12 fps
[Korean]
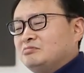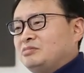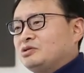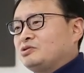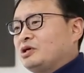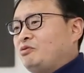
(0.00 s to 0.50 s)

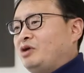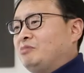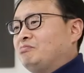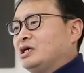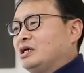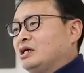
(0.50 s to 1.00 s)
미국의
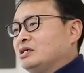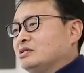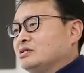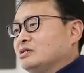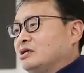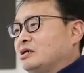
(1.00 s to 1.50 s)
웬만한
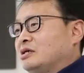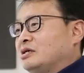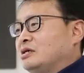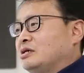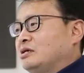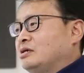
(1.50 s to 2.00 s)

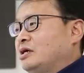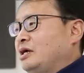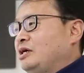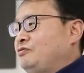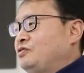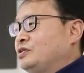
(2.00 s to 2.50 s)
어,
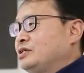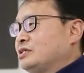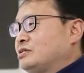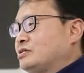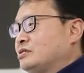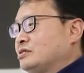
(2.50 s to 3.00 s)

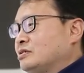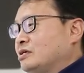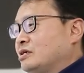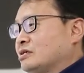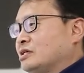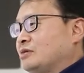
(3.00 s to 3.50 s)
에이비오닉스
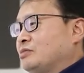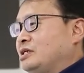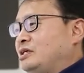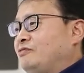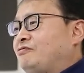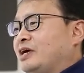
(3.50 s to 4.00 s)
그다음에
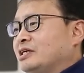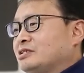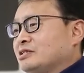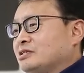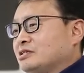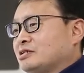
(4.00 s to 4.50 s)

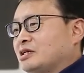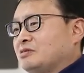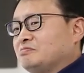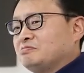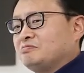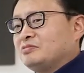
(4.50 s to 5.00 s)
디펜스
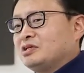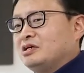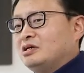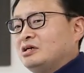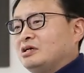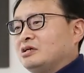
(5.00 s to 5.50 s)
시스템
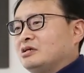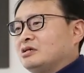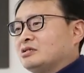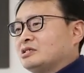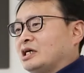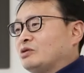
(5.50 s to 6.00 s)

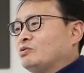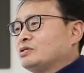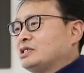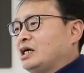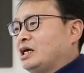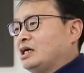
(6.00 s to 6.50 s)
어,
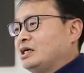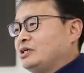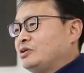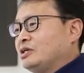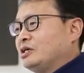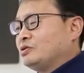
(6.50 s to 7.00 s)
자동차
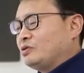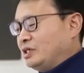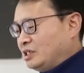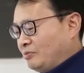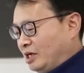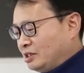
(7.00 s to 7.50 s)
이런 데도
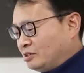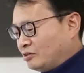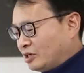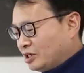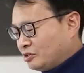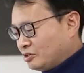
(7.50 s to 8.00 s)
굉장히 많이
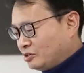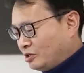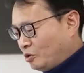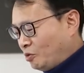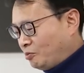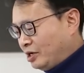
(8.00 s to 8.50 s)
들어갔던
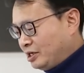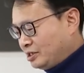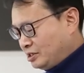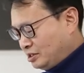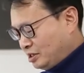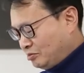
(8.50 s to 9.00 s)
그런 오퍼레이팅
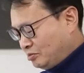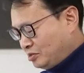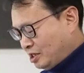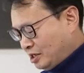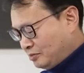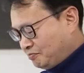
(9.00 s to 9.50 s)

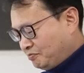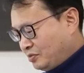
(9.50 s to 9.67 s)
시스템입니다.